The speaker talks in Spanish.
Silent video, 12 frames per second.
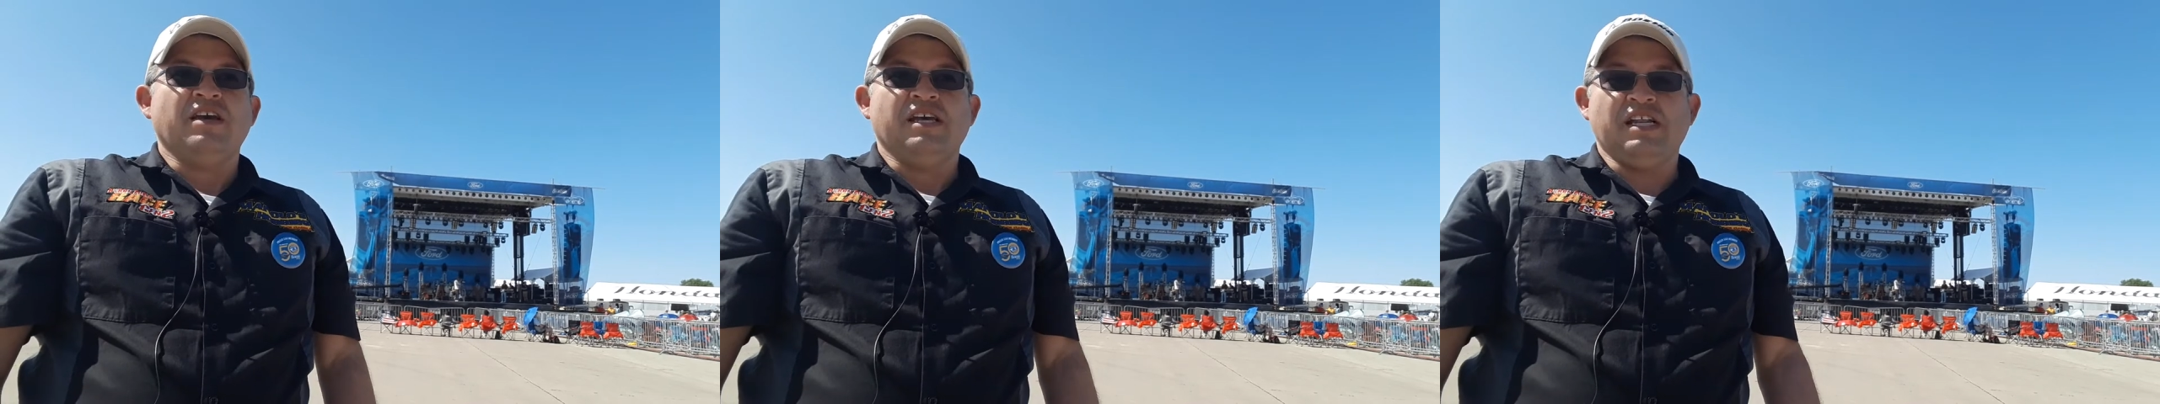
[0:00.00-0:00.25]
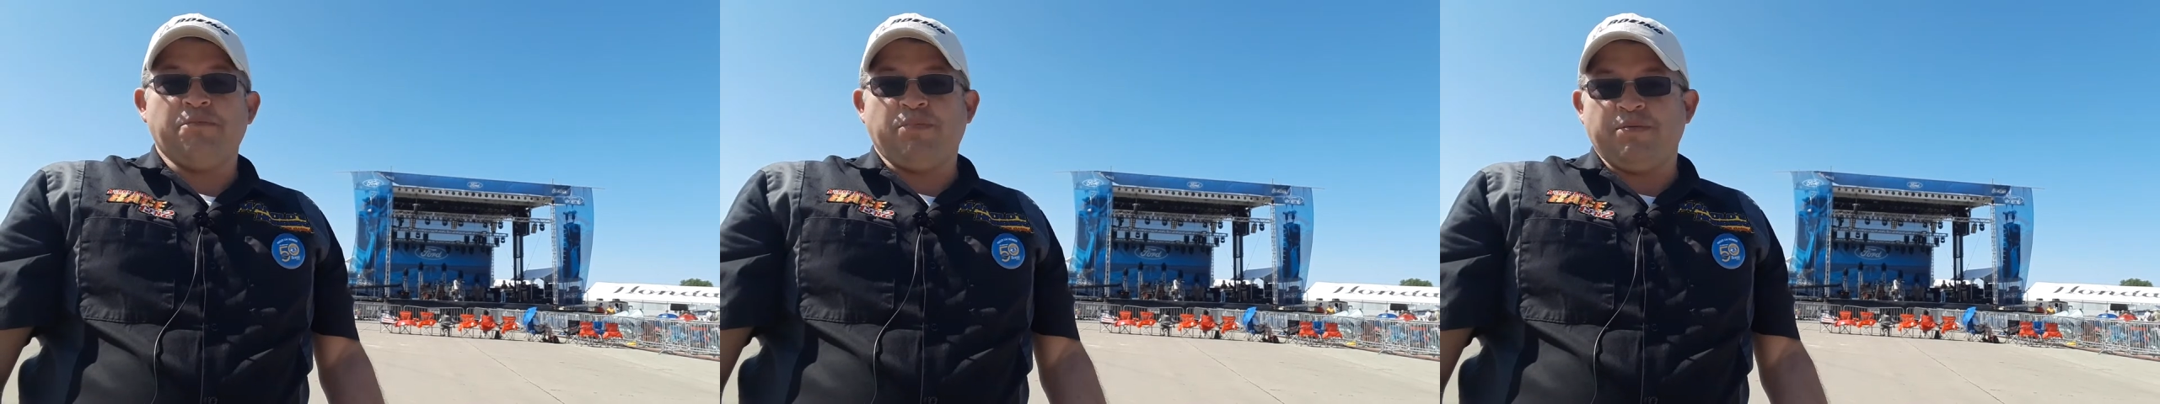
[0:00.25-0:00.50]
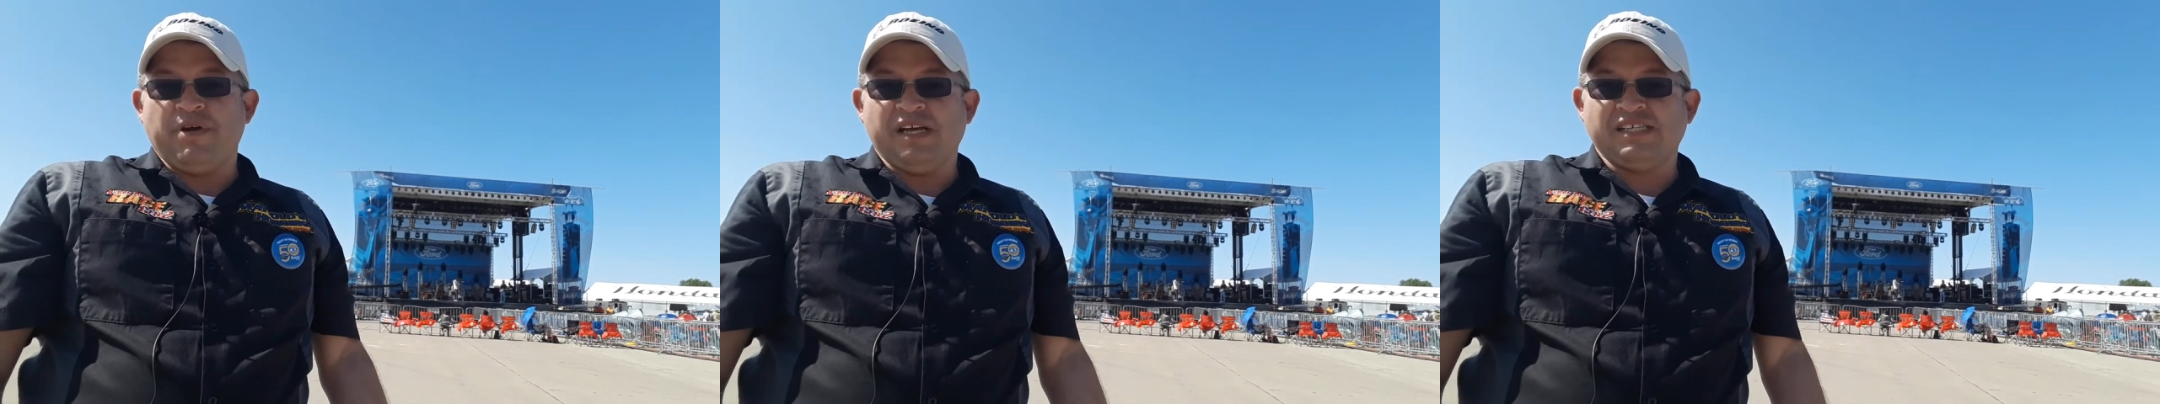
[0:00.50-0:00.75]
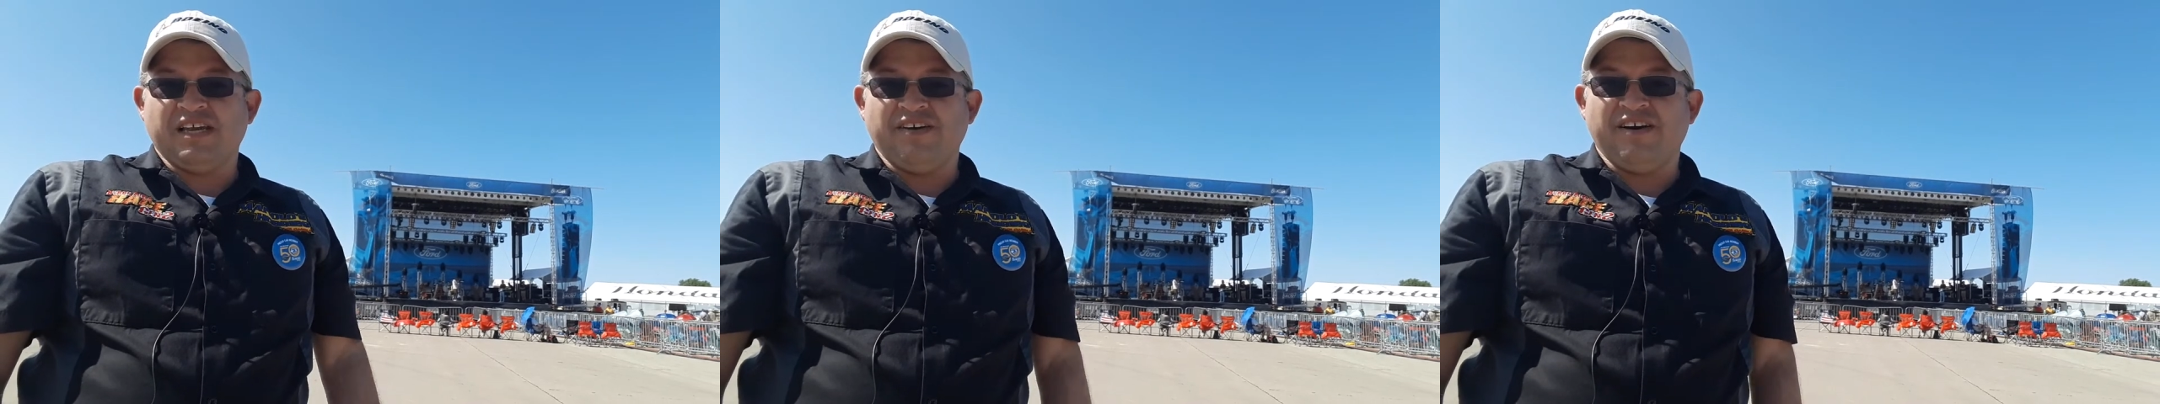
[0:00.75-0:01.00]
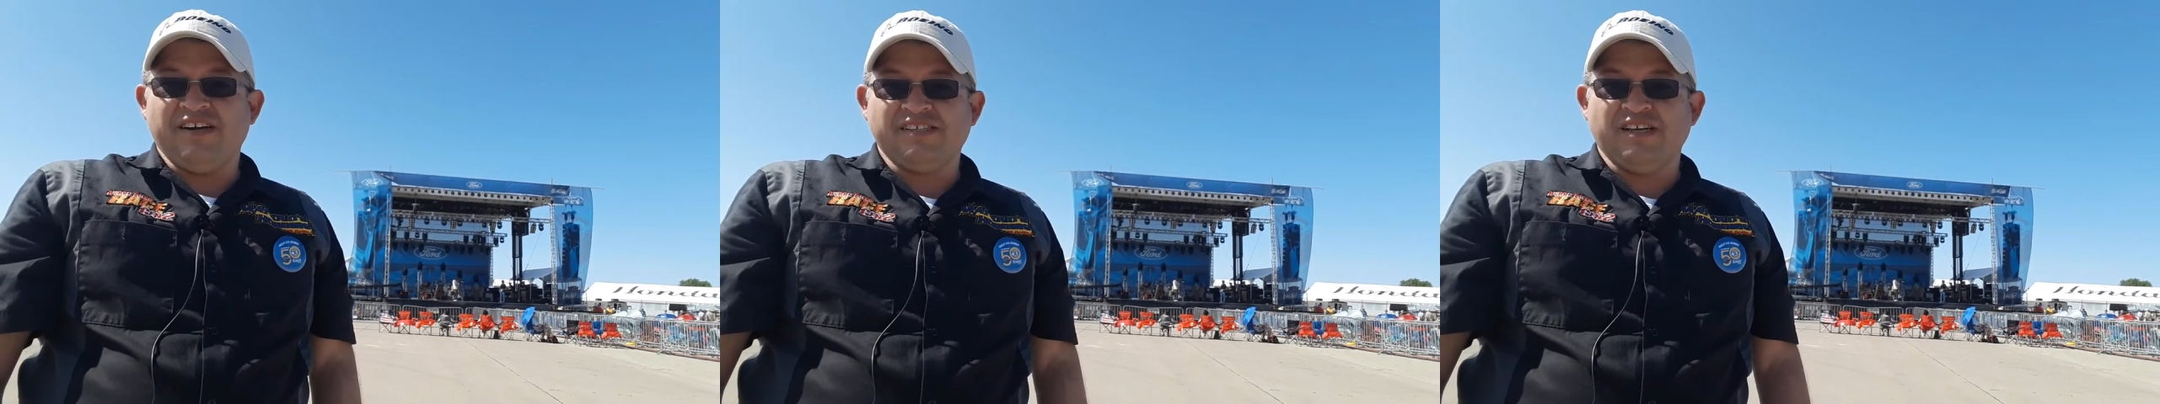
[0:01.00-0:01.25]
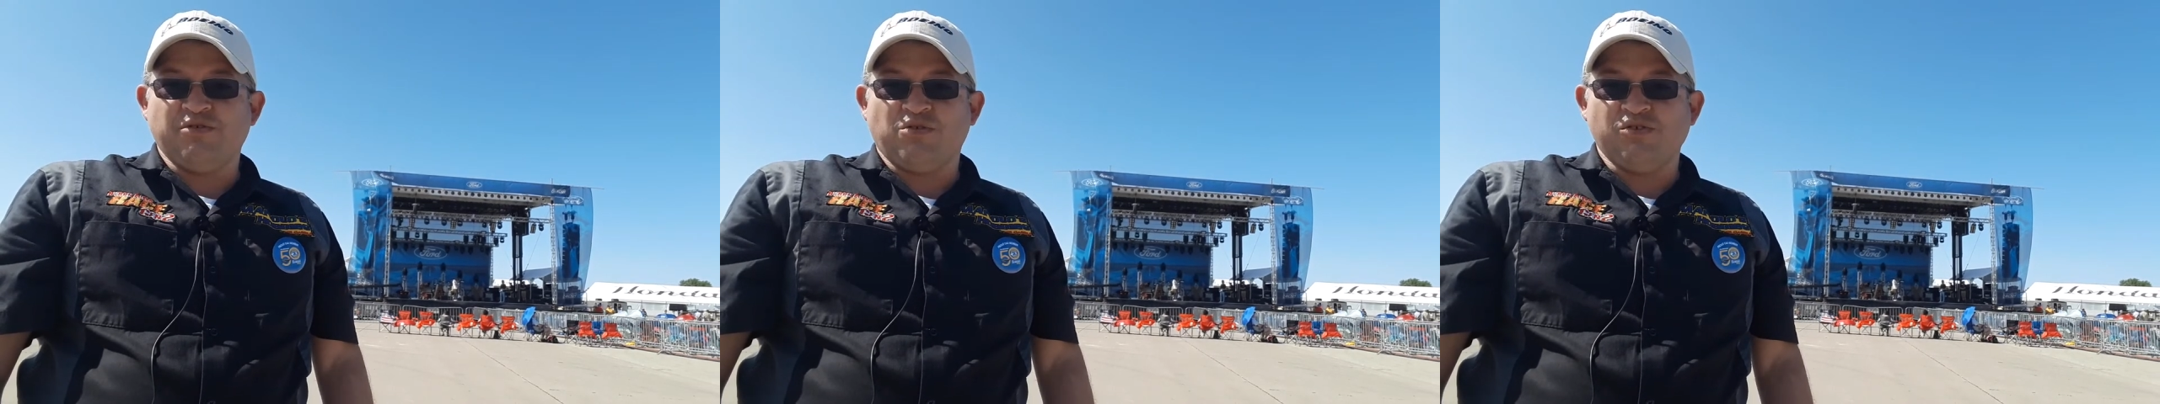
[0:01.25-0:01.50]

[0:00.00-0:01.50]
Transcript: Es la primera vez que va a hacer un